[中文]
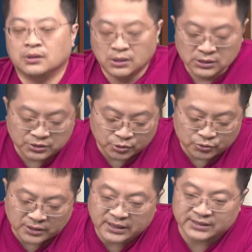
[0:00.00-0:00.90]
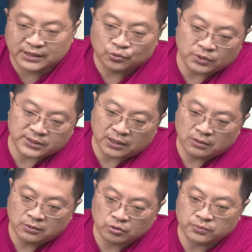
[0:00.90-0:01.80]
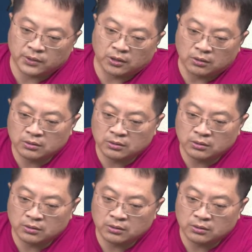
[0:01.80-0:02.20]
四月初到现在涨多少？投资朋友，